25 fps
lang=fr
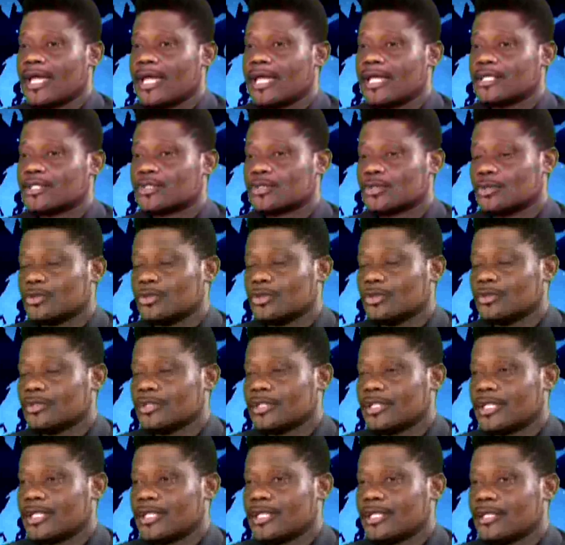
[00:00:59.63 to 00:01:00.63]
Son nom
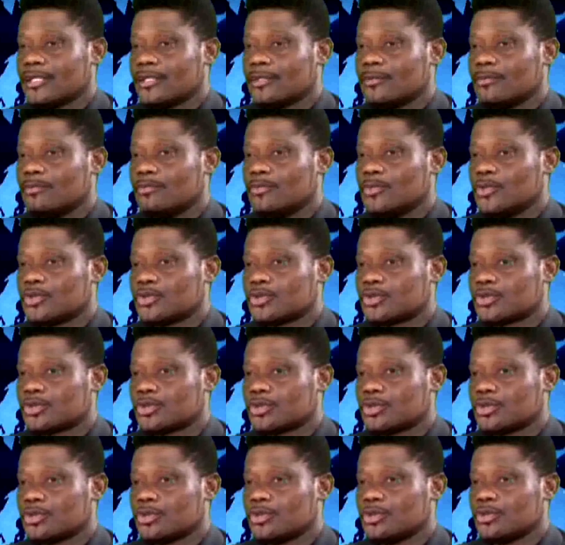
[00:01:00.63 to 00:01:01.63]
est M.
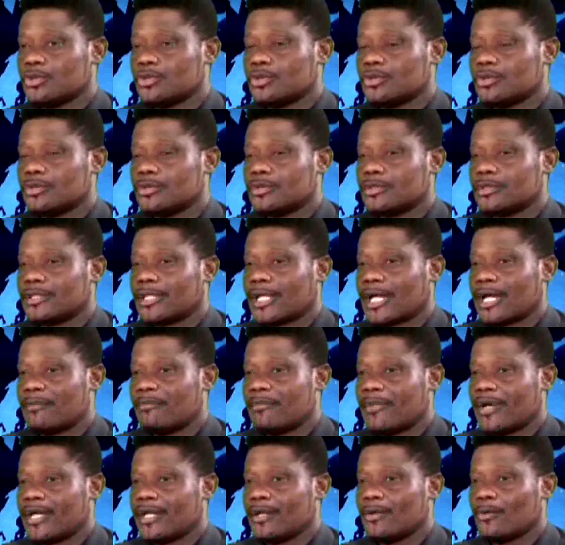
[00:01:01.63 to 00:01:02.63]

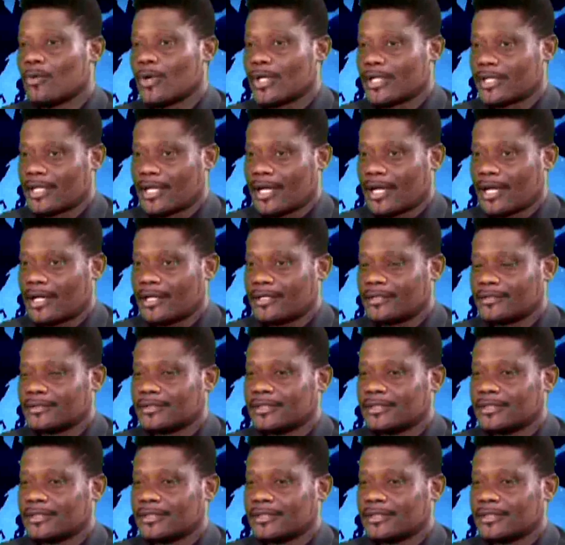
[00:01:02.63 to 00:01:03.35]
Draman Ouattara.